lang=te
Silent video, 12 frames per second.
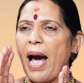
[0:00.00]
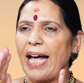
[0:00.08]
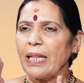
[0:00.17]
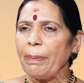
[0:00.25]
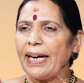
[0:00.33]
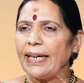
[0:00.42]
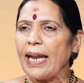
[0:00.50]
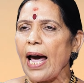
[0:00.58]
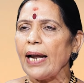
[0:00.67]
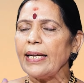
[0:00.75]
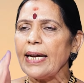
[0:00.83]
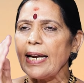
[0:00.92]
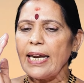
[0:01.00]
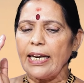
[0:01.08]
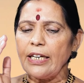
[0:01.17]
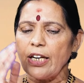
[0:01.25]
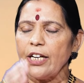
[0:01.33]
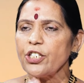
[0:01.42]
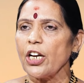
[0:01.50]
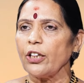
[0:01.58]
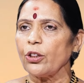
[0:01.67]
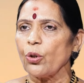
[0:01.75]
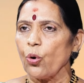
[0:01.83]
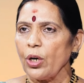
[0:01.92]
బాధ పెట్టాలి అనే
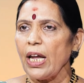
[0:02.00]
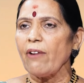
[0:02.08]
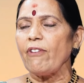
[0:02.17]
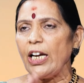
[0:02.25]
ఇంటెన్షన్ తోనే